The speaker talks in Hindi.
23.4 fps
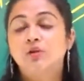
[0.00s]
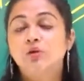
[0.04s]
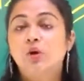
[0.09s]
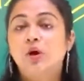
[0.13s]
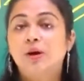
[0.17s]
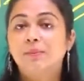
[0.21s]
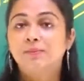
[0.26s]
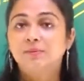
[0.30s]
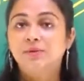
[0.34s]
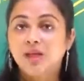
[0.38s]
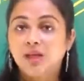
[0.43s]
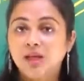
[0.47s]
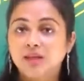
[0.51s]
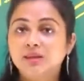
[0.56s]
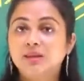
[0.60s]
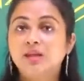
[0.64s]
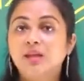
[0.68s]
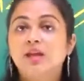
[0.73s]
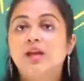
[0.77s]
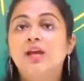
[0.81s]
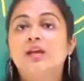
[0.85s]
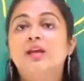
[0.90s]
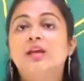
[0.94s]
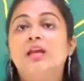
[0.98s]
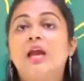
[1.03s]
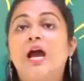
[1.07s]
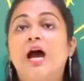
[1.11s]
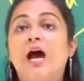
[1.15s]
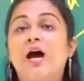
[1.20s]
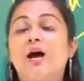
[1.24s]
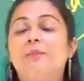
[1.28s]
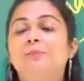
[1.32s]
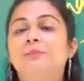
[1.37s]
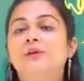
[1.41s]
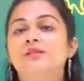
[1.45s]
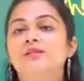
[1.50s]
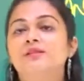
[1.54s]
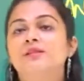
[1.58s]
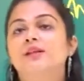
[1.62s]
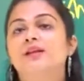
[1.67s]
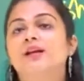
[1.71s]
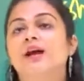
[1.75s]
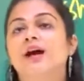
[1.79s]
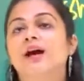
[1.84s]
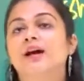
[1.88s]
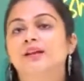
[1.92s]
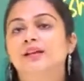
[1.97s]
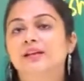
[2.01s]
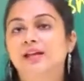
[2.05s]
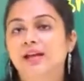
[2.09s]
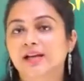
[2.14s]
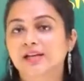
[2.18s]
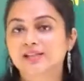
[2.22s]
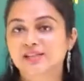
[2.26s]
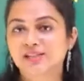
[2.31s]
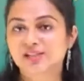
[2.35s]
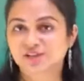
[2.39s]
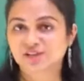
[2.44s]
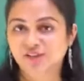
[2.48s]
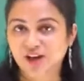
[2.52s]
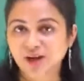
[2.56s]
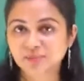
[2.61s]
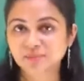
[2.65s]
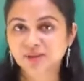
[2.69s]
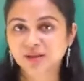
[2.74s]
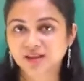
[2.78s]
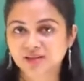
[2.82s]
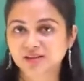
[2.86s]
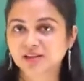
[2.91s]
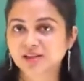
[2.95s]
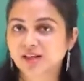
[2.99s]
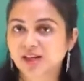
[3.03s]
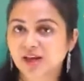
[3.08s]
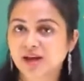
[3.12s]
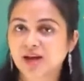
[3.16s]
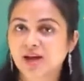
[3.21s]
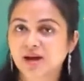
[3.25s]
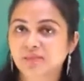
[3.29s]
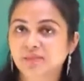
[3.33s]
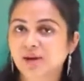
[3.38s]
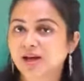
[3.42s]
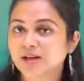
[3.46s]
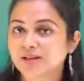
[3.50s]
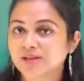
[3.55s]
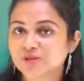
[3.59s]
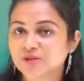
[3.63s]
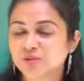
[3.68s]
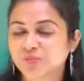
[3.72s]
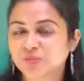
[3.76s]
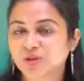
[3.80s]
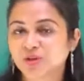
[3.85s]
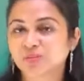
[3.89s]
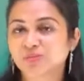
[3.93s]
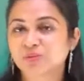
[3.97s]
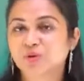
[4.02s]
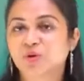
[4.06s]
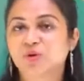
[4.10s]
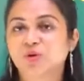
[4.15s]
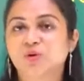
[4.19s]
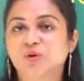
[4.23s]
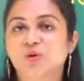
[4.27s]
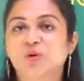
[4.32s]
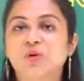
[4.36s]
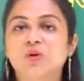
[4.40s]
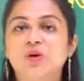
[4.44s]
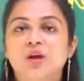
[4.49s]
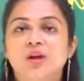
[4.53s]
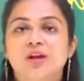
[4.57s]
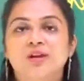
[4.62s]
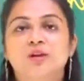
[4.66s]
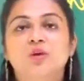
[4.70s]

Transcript: तो आप देखते हैं कि आपकी सरकार क्या जवाब देती है हमारे सुप्रीम सुप्रीम कोर्ट को